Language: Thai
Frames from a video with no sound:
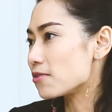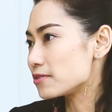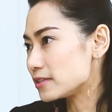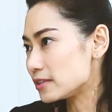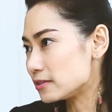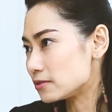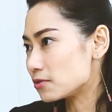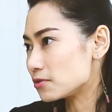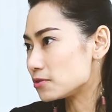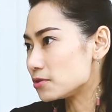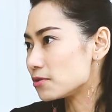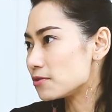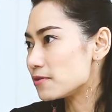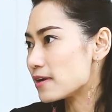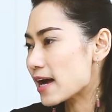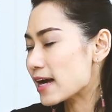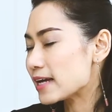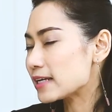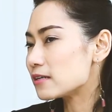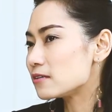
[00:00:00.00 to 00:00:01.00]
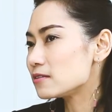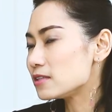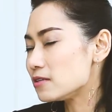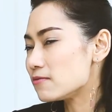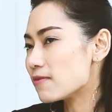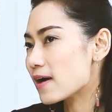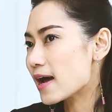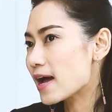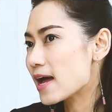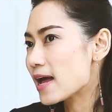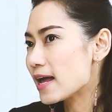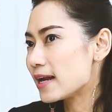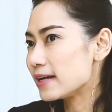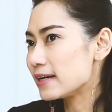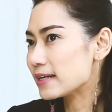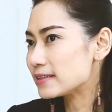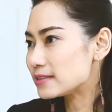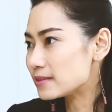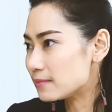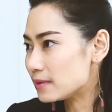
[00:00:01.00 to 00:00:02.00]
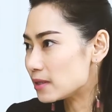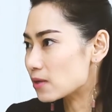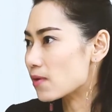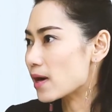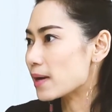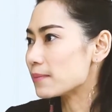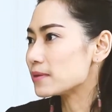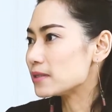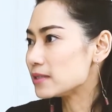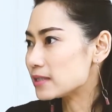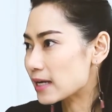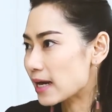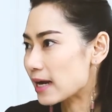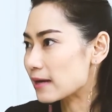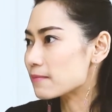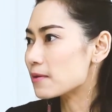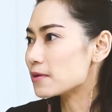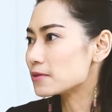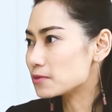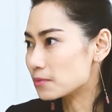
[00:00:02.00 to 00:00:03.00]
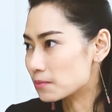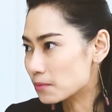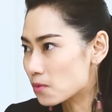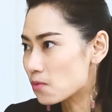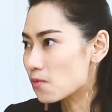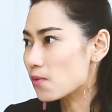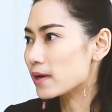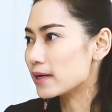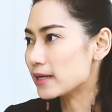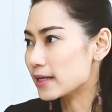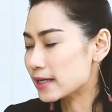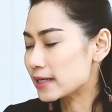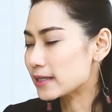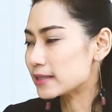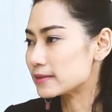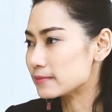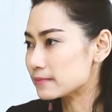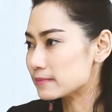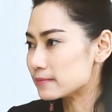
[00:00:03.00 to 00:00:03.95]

ของสื่อโซเชียลได้ก็คิดว่าน่าจะมีความคึกคักพอสมควรค่ะ